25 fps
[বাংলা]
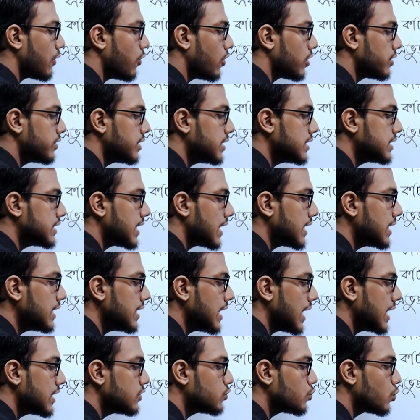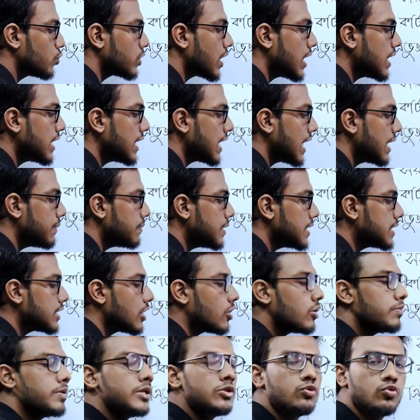অলরেডি জানেন এই টোটাল এবিটা
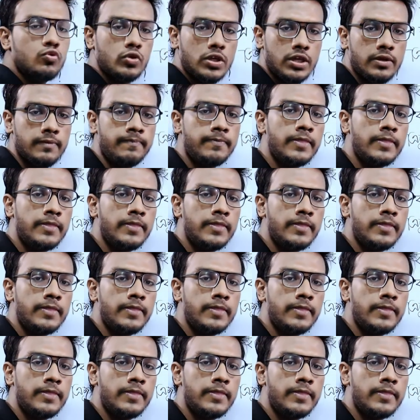হবে দুই